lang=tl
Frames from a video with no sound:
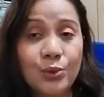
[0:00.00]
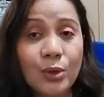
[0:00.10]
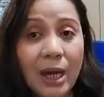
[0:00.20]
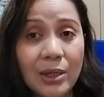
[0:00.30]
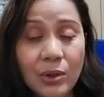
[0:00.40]

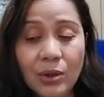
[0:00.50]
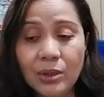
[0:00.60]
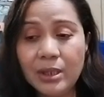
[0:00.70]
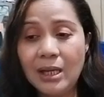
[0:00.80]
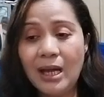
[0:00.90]
yung
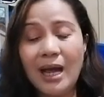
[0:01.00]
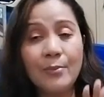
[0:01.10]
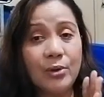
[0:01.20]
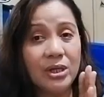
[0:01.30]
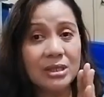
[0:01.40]
galon,
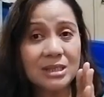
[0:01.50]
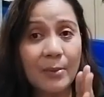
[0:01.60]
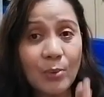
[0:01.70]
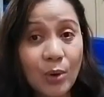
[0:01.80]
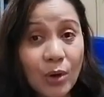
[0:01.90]
amoy
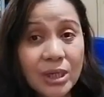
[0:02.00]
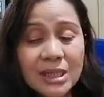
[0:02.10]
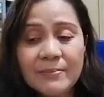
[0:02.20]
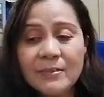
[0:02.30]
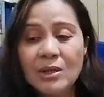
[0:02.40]
sabon,